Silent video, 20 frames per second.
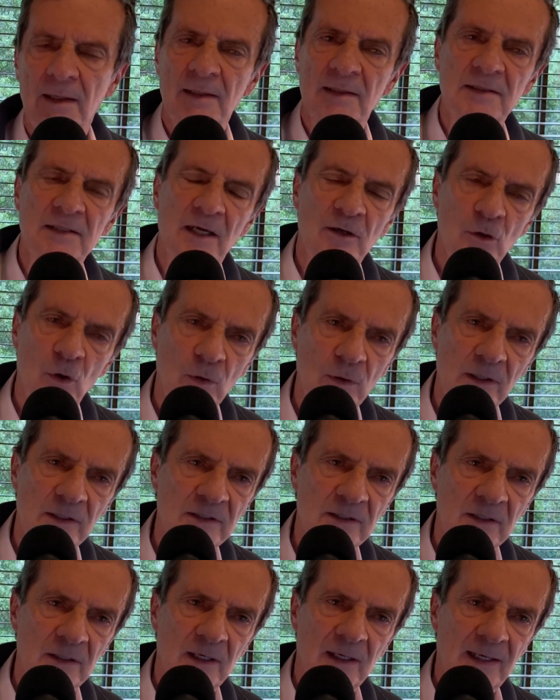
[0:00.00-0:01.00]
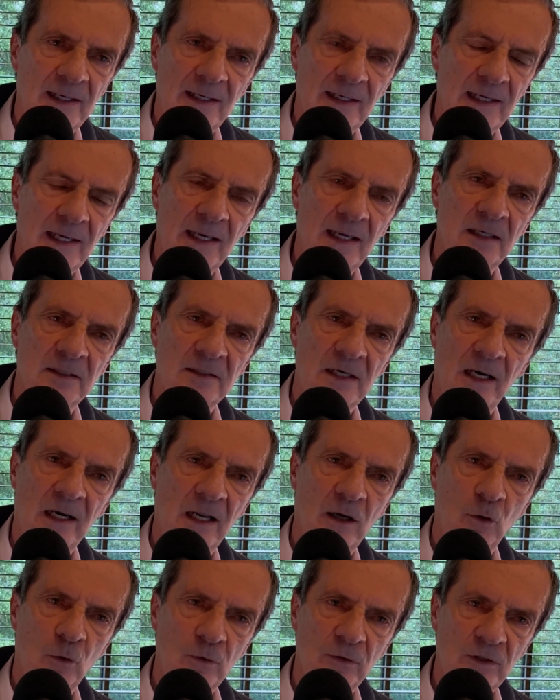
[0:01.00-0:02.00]
Señores, esa es
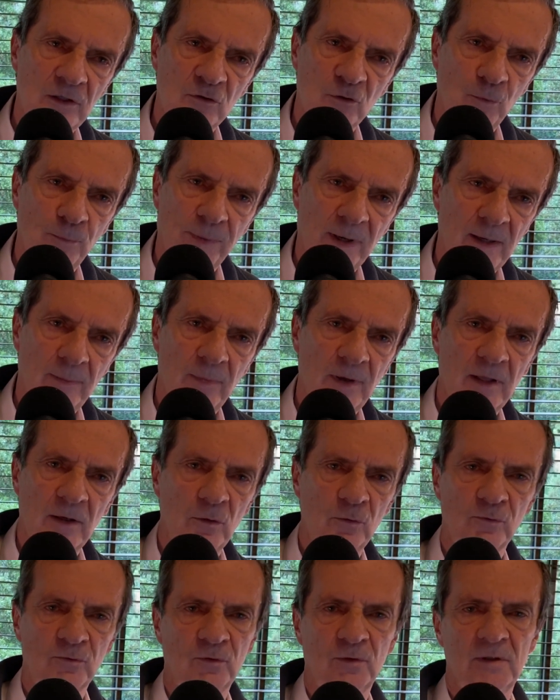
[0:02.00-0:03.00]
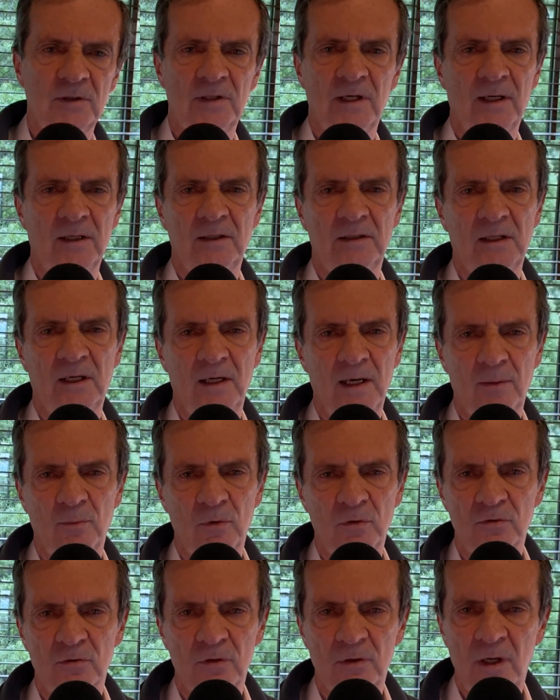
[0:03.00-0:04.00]
la Corte Suprema de Justicia que
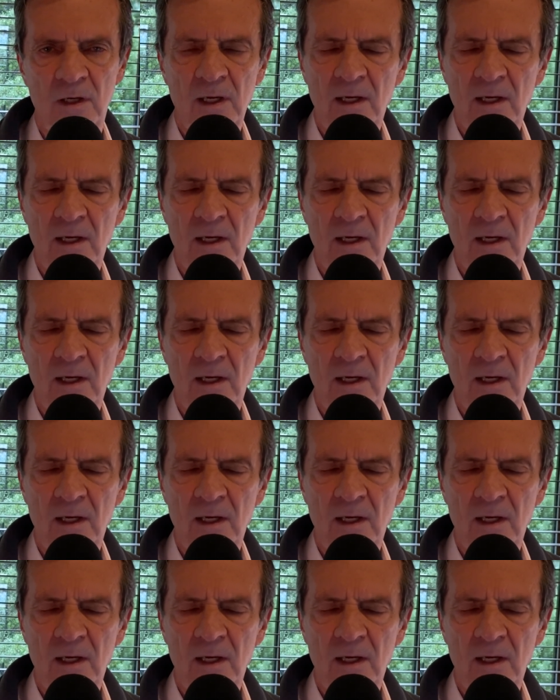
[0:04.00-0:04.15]
tenemos.